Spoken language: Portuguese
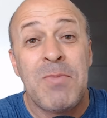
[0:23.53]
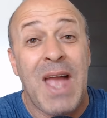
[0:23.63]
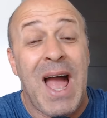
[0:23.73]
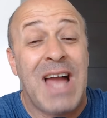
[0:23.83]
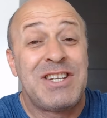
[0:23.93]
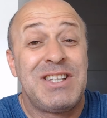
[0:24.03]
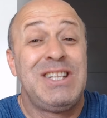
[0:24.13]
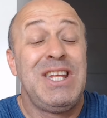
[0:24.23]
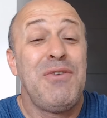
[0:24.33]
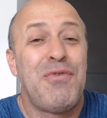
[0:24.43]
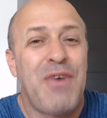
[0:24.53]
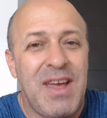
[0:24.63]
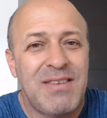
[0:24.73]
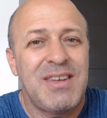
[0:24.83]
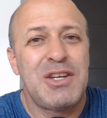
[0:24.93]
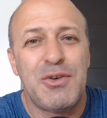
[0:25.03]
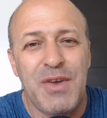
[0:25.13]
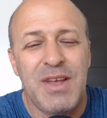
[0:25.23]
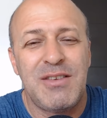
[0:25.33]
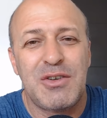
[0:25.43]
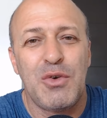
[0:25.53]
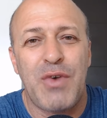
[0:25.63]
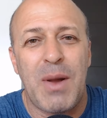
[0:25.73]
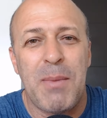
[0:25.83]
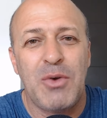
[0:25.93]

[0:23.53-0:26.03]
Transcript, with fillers: As diversas vezes que o Flamengo